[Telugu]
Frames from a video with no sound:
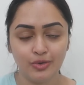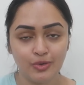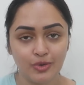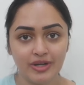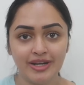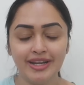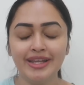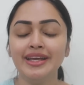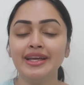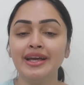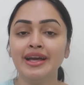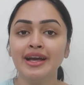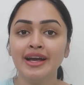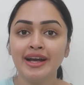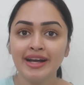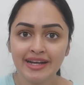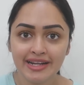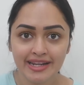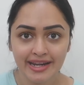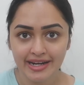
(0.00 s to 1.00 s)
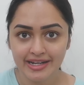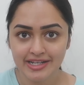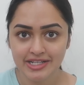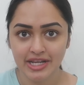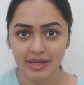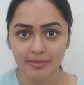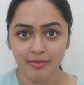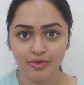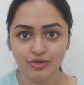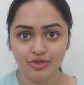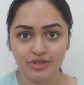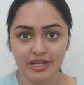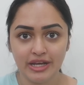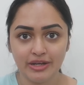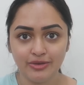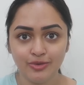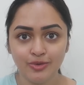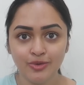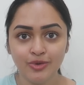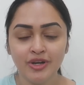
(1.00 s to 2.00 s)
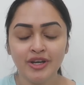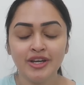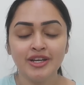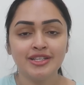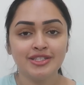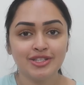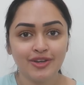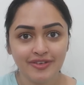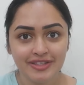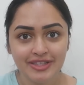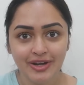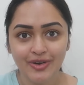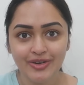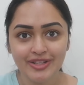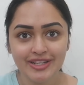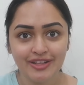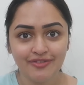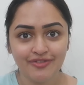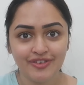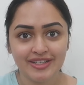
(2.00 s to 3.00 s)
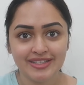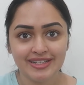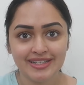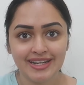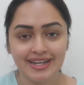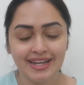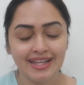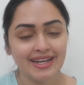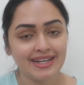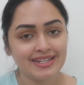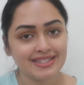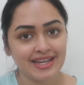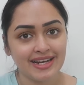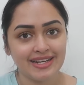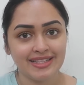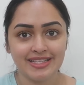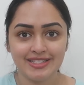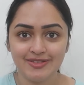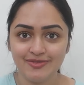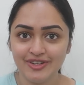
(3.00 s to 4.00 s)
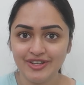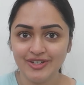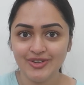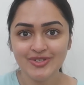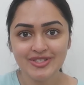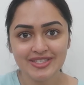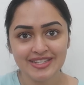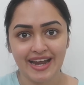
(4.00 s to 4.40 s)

లుక్ని క్రియేట్ చేయబోతున్నాను సో వితౌట్ ఎనీ ఫర్దర్ డిలే లెట్స్ గెట్ దిస్ వీడియో